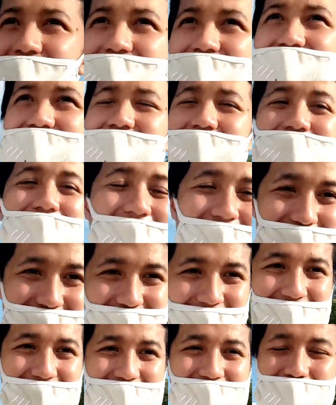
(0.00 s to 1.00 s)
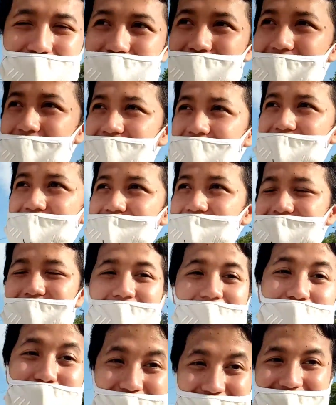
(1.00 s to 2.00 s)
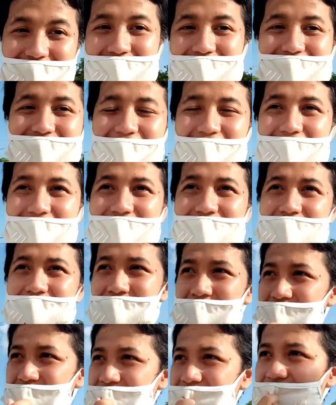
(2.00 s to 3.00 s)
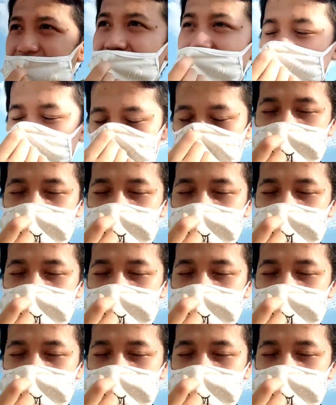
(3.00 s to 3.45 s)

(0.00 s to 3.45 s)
yang dewasa gitu kan ya kan bener kan jadi